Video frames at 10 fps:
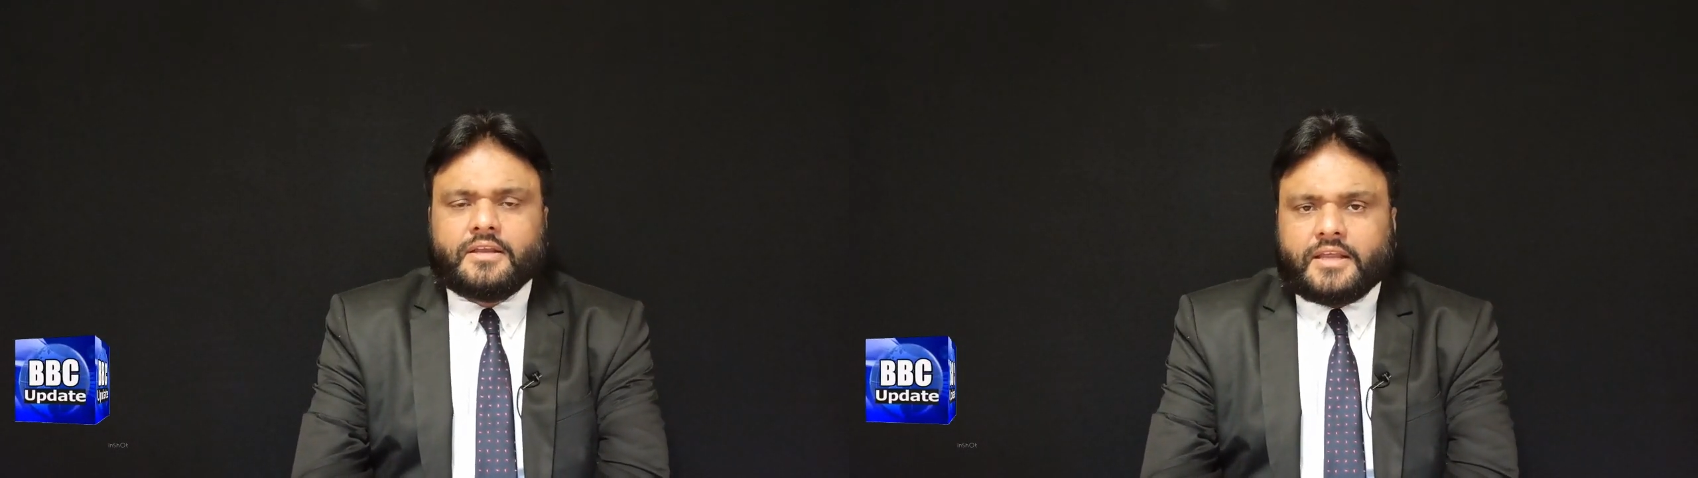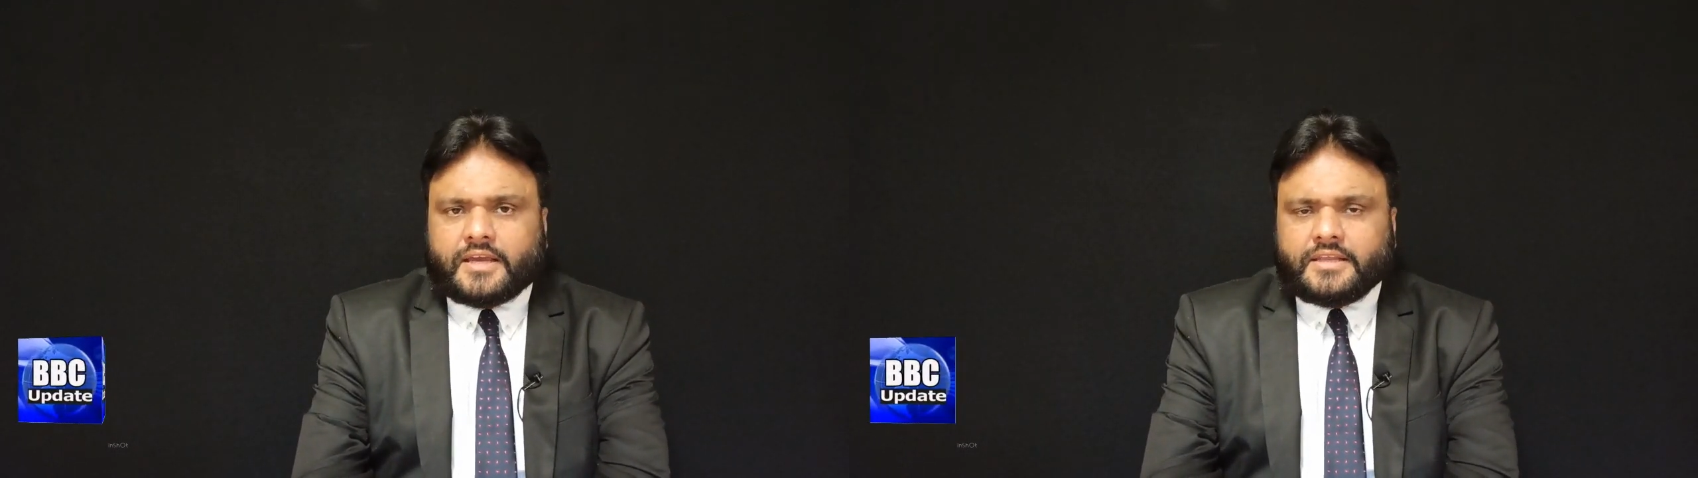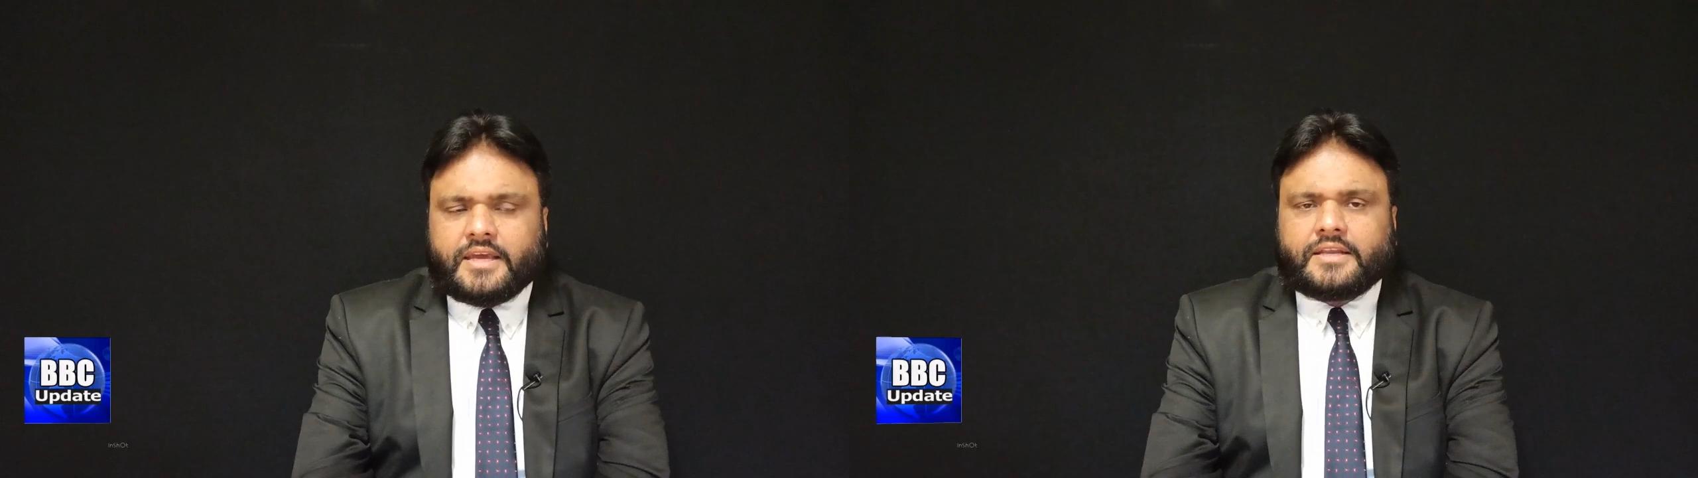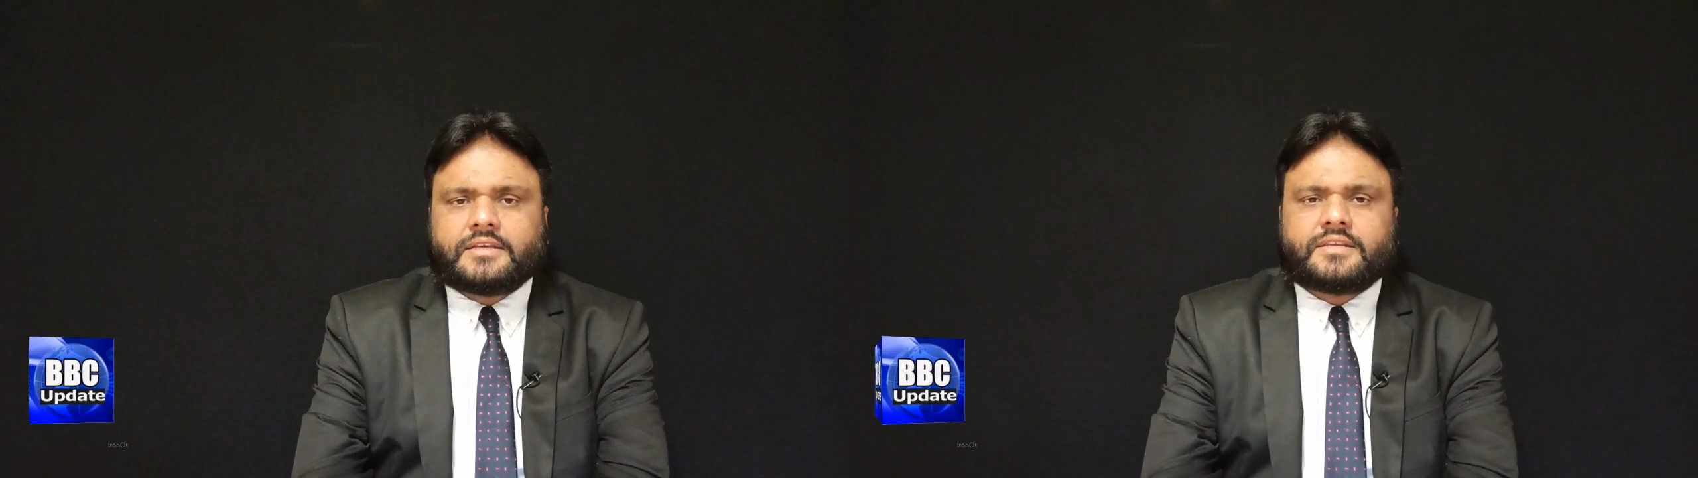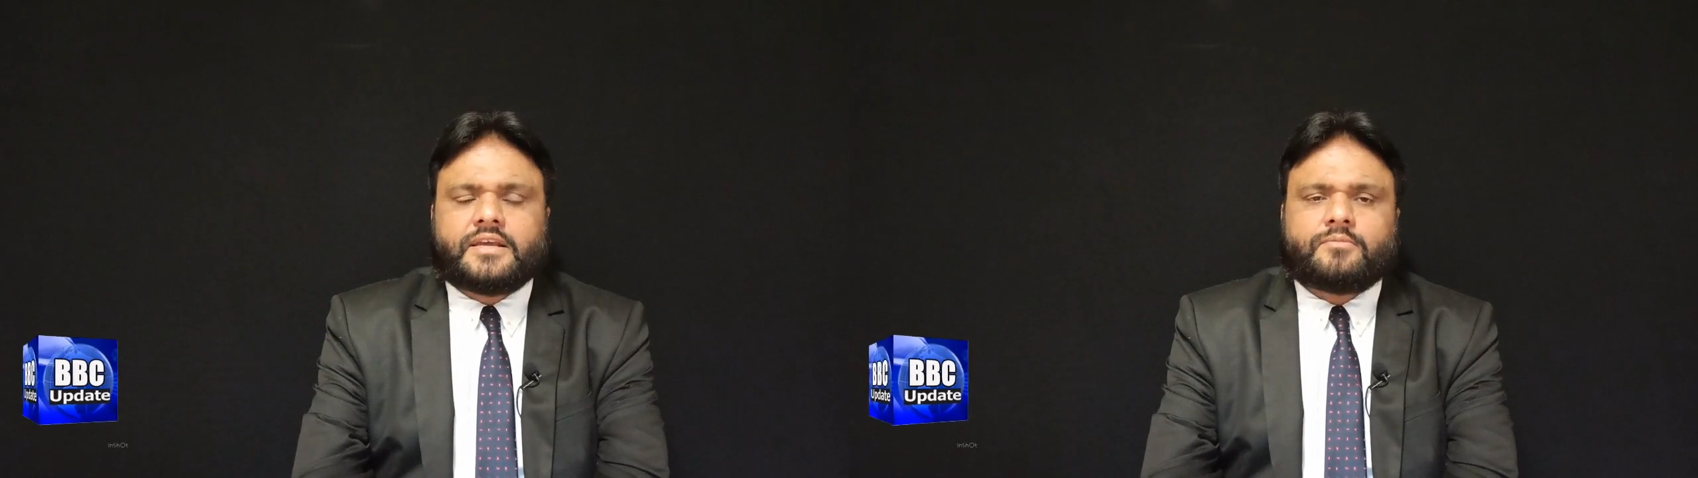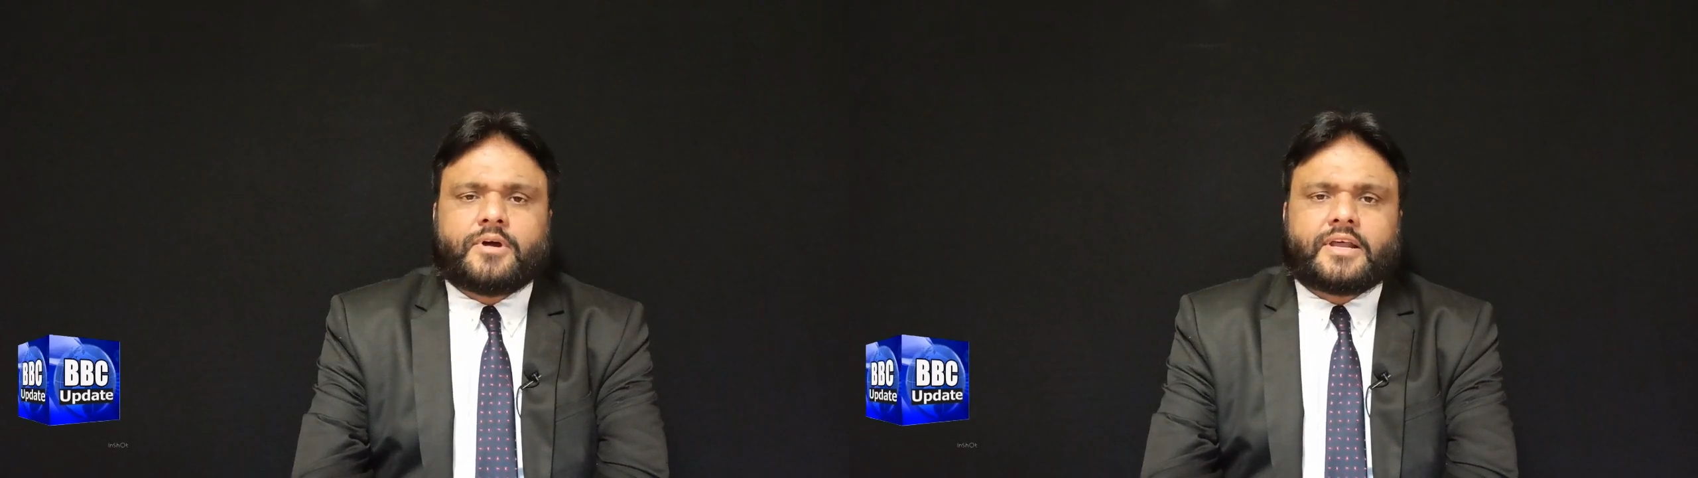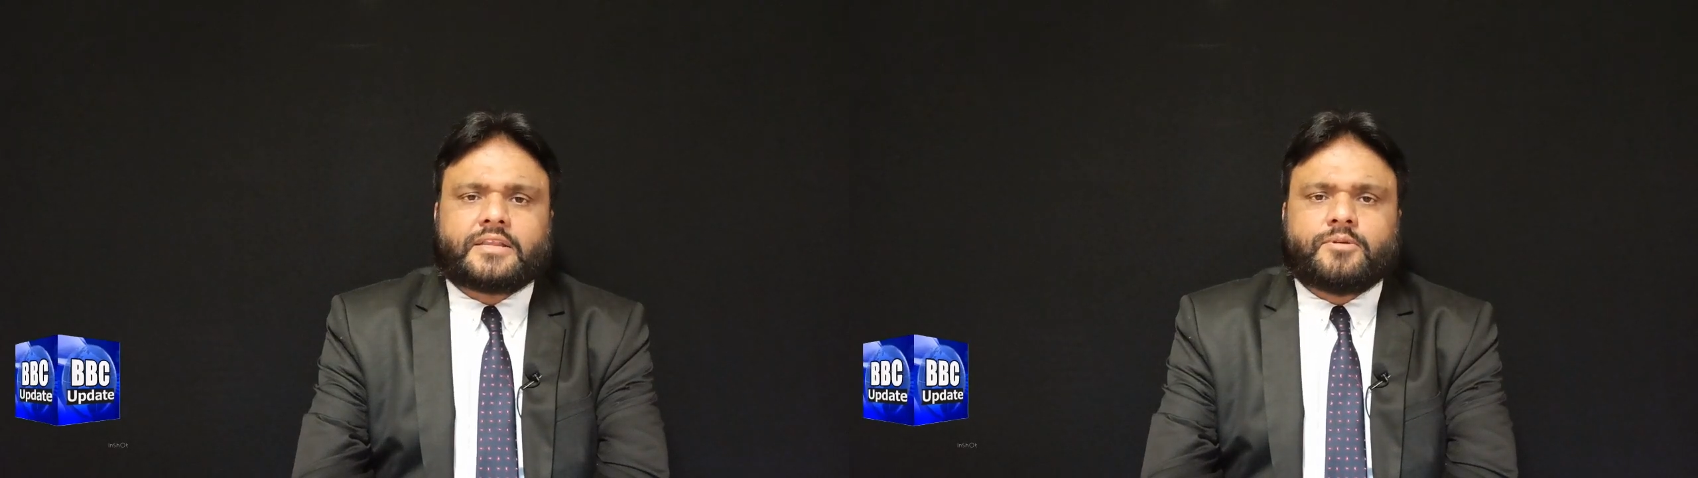लेकिन ये नज़री अखबार